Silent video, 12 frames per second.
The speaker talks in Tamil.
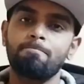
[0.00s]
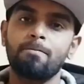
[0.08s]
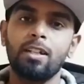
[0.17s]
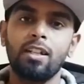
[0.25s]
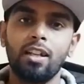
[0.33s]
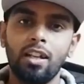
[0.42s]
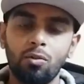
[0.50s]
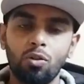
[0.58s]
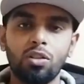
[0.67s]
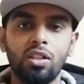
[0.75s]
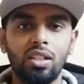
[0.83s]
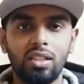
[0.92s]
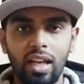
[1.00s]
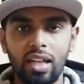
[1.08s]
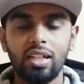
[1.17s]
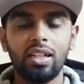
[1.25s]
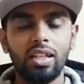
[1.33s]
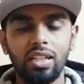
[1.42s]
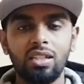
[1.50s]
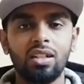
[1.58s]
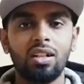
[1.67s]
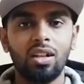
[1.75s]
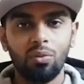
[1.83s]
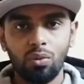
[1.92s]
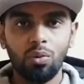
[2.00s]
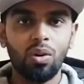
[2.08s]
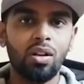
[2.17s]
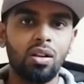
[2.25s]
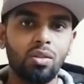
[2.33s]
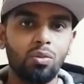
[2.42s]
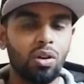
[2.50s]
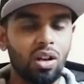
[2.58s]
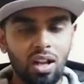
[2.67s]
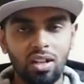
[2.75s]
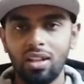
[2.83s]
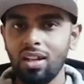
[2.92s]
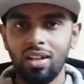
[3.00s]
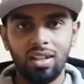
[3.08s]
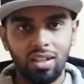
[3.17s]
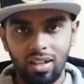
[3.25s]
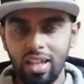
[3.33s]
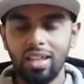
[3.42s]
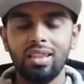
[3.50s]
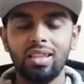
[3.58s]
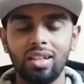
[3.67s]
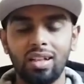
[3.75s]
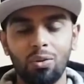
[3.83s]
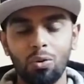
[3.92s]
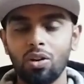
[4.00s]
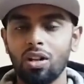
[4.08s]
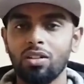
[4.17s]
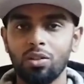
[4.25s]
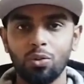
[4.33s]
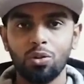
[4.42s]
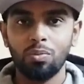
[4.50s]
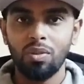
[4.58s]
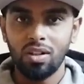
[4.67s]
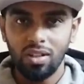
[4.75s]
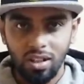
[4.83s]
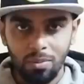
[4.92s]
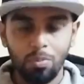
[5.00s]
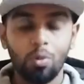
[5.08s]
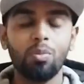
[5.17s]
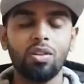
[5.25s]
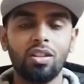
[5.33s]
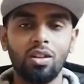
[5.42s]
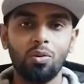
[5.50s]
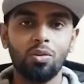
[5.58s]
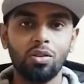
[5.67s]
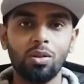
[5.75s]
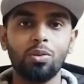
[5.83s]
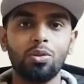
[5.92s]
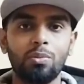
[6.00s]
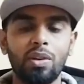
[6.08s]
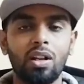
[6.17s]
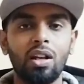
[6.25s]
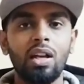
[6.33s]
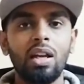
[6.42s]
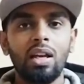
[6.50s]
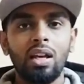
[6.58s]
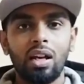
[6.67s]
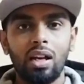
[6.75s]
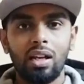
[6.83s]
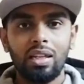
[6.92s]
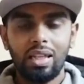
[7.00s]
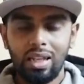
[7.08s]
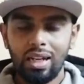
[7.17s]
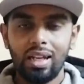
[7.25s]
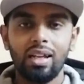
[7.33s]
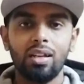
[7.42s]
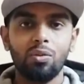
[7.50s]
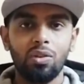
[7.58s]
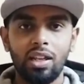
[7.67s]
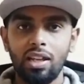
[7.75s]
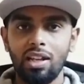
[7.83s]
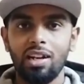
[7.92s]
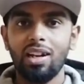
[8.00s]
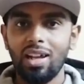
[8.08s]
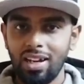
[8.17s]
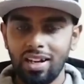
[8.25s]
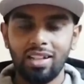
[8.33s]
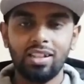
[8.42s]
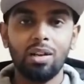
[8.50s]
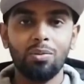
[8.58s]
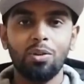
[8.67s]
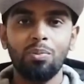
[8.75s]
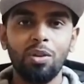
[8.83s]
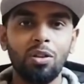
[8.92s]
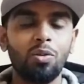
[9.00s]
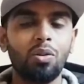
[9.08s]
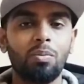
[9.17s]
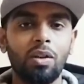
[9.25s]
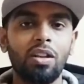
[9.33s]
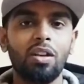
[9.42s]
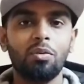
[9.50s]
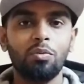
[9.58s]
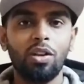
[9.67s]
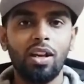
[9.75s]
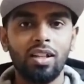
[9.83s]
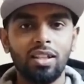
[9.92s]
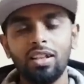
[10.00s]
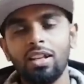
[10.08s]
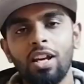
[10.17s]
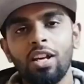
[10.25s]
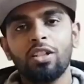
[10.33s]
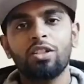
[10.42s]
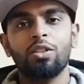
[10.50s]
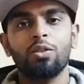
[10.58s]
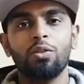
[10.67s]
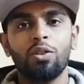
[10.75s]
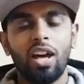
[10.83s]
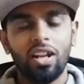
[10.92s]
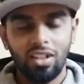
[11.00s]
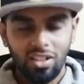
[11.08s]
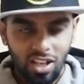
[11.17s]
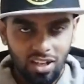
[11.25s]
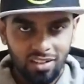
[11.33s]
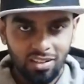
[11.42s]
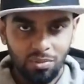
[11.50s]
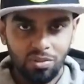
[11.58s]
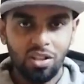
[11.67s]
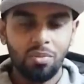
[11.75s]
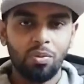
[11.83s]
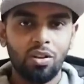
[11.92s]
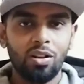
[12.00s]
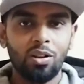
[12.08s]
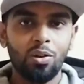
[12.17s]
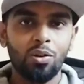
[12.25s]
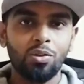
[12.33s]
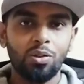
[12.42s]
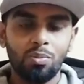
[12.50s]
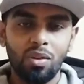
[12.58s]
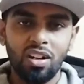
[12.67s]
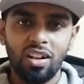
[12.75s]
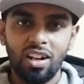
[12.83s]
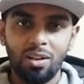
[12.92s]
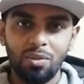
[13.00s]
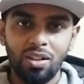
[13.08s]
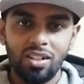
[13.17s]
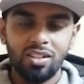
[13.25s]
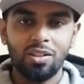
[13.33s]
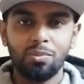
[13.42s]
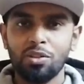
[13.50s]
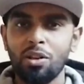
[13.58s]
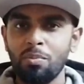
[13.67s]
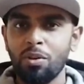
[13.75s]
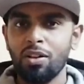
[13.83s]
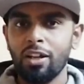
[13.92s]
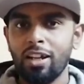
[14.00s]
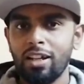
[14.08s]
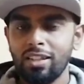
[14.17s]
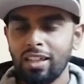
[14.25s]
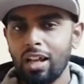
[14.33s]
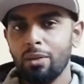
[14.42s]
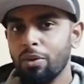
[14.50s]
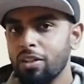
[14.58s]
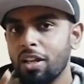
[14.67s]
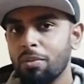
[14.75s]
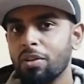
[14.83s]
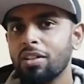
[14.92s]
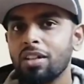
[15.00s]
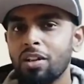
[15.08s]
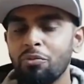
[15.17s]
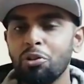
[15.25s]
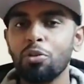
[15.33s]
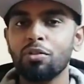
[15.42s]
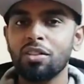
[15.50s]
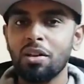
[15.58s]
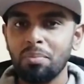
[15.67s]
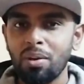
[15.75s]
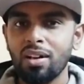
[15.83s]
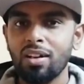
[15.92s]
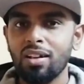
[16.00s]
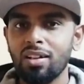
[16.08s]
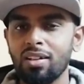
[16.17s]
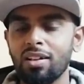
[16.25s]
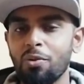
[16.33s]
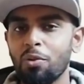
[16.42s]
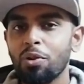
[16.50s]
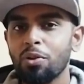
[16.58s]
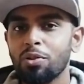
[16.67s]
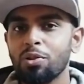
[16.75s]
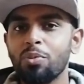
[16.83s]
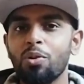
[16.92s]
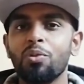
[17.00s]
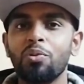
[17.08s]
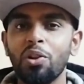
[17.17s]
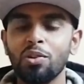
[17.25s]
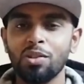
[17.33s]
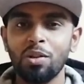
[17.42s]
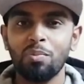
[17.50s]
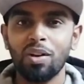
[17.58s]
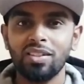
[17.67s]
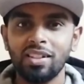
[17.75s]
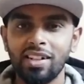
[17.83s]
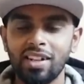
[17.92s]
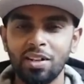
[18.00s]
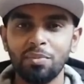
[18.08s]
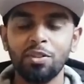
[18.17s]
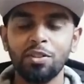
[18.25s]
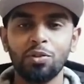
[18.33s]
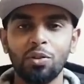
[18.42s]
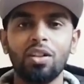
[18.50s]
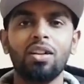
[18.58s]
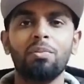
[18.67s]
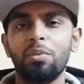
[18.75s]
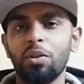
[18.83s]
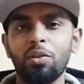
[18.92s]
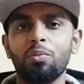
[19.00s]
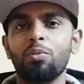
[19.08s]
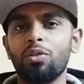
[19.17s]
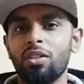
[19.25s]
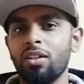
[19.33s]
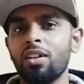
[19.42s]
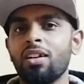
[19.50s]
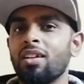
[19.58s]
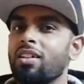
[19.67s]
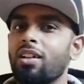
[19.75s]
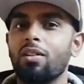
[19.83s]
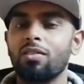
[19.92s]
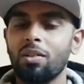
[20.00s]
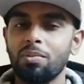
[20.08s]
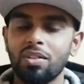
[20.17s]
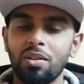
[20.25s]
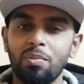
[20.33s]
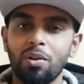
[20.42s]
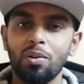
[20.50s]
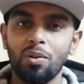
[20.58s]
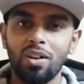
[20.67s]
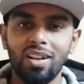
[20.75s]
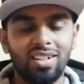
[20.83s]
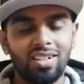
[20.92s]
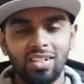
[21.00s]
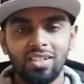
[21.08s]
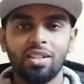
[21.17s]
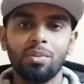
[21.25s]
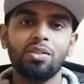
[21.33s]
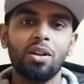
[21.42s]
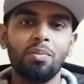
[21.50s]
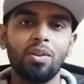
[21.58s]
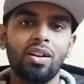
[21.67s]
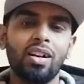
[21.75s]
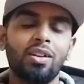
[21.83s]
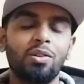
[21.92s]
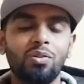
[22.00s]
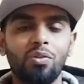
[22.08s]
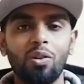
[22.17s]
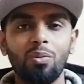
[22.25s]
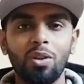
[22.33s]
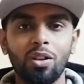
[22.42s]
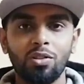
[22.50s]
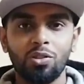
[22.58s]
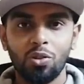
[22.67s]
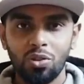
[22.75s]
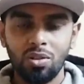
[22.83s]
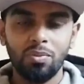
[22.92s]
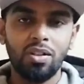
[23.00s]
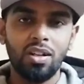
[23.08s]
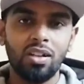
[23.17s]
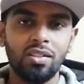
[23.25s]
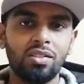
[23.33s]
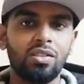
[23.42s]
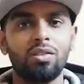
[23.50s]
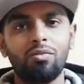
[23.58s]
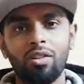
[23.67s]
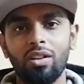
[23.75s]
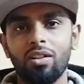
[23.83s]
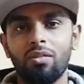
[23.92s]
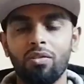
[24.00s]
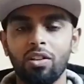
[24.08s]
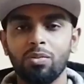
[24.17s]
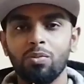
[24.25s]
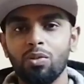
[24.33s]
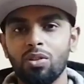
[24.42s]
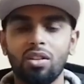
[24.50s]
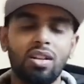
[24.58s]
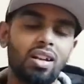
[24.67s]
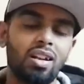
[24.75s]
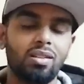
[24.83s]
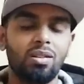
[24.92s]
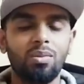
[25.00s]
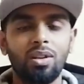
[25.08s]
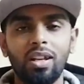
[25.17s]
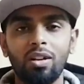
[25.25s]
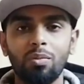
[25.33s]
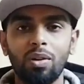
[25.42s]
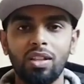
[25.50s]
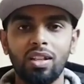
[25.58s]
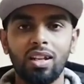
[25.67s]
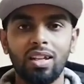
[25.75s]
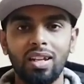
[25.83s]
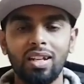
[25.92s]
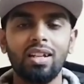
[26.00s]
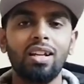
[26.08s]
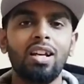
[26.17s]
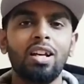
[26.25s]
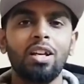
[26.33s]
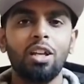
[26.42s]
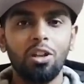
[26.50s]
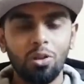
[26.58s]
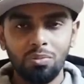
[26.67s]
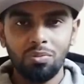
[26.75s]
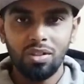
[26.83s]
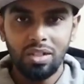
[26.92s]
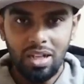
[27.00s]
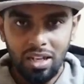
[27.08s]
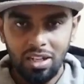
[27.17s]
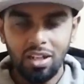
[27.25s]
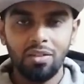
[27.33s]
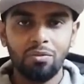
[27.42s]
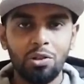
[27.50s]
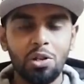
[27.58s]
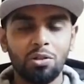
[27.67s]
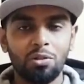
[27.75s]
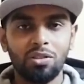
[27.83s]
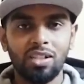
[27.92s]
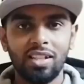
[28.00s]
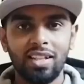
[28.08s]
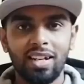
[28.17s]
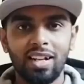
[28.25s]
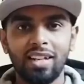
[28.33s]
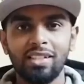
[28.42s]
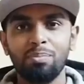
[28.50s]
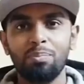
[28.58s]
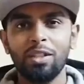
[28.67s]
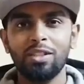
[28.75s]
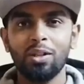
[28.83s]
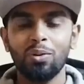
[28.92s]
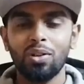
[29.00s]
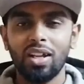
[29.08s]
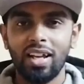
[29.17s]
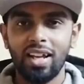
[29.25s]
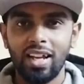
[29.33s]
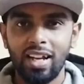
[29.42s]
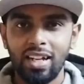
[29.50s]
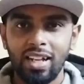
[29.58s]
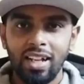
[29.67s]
ஐ ரியலி ஒன் தேங்க் ஈச் அண்ட் எவ்ரி ஒன் உங்களால் தான் நே நேற்று அவ்வளோ நான் சந்தோஷமாக இருந்தேன் இப்போவும் பார்த்தீங்கன்னா அவ்வளோ சந்தோஷமாக நான் இருக்கேன் நீங்கள் இல்லைனா என்னால் தளபதி மீட் கூட பண்ணியிருக்க முடியாது ஸோ யார் யார் சேனலில் சப்ஸ்கிரைப் பண்ணலையோ ஸோ மறக்காமல் சப்ஸ்கிரைப் பண்ணுங்கள் தளபதியே பார்த்தீங்கன்னா வீடியோஸ்லாம் பார்க்குறாரு நான் ஒன்றரை வருஷமாக அவங்க வீடியோஸ்லாம் பார்த்துன்னு இருக்கேன் அப்படின்னு சொன்னார் அப்படி இருக்கும்போது நீங்களும் சப்ஸ்கிரைப் பண்ணணும்ல சப்ஸ்கிரைப் பண்ணுங்கள் அண்ட் டூ ஃபாலோ மீ ஆன் சோஷியல் மீடியாஸ் ட்விட்டர் ஃபேஸ்புக் எல்லாத்துலேயும் லிங்க் பார்த்தீங்கன்னா இருக்குது இன்னும் நிறைய வீடியோஸ் உங்களுக்கு சந்திக்கிறேன் கைஸ் பீஸ் அவுட் அண்ட்